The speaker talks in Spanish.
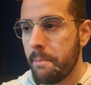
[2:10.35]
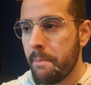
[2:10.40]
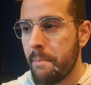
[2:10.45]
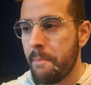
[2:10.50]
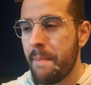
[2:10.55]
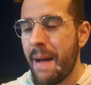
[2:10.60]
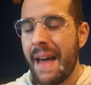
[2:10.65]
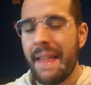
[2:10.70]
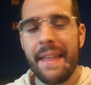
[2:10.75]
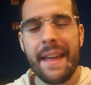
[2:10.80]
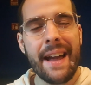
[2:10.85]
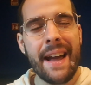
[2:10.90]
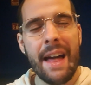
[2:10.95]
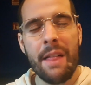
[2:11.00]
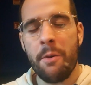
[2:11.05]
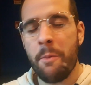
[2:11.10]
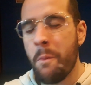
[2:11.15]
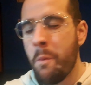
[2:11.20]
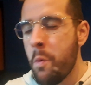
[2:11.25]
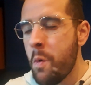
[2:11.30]
me ha
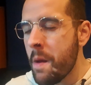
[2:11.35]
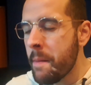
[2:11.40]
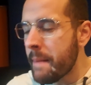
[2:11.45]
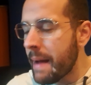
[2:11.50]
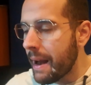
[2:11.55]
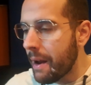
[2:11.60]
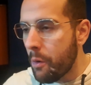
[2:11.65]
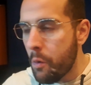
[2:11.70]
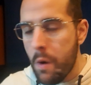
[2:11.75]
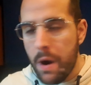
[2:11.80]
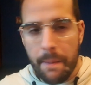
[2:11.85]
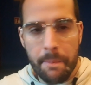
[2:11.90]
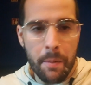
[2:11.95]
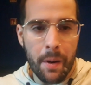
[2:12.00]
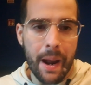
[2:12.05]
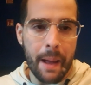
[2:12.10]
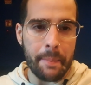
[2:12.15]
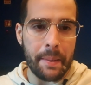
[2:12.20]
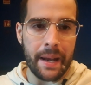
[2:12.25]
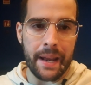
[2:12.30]
dejado muy mal cuerpo
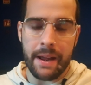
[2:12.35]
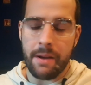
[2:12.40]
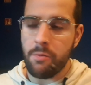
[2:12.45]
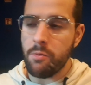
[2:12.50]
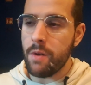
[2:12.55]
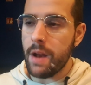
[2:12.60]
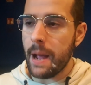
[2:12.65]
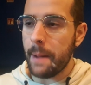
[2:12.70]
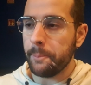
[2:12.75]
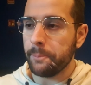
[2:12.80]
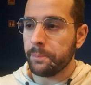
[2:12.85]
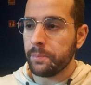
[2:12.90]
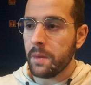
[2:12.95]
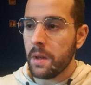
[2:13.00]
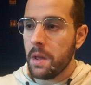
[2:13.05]
la película